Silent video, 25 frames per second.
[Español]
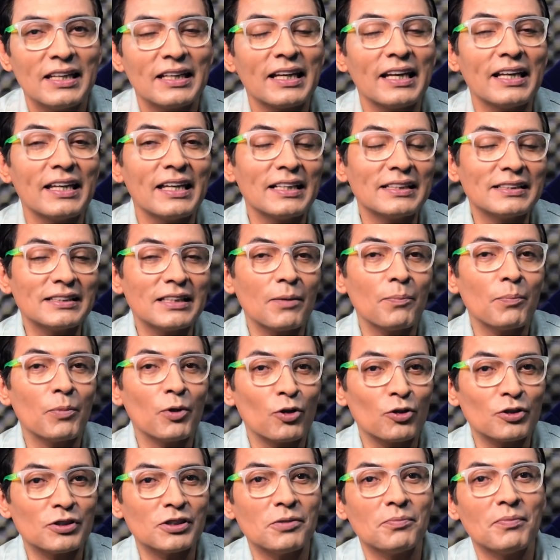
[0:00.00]
que ya está
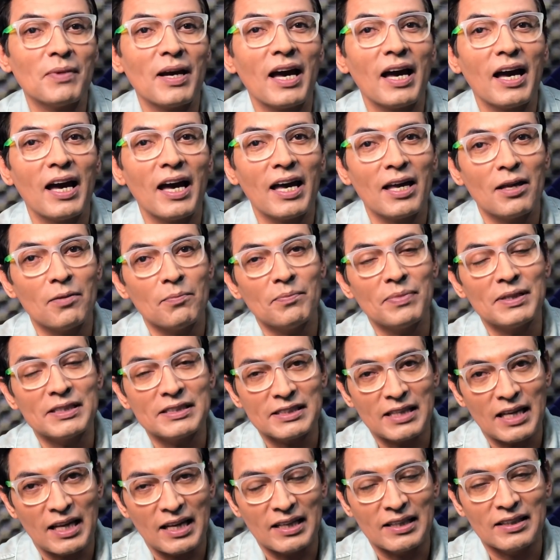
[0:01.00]
próxima a
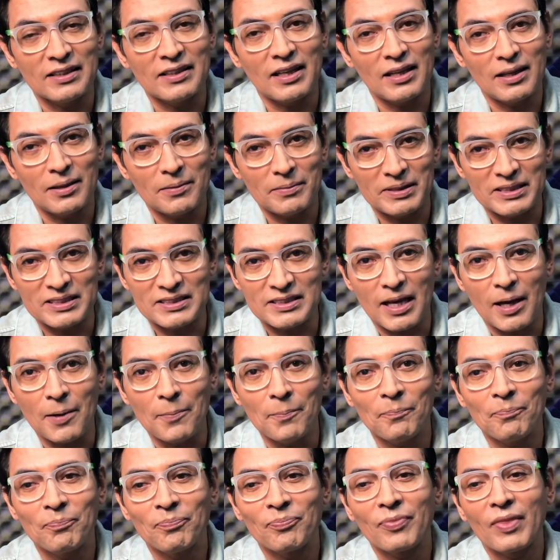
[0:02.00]
empezar en
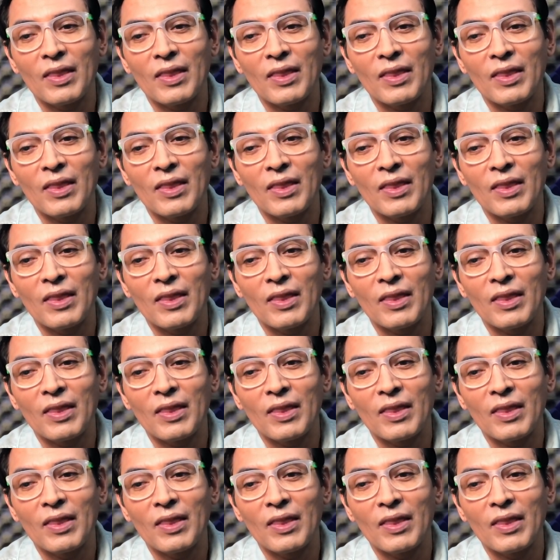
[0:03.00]
Televisa,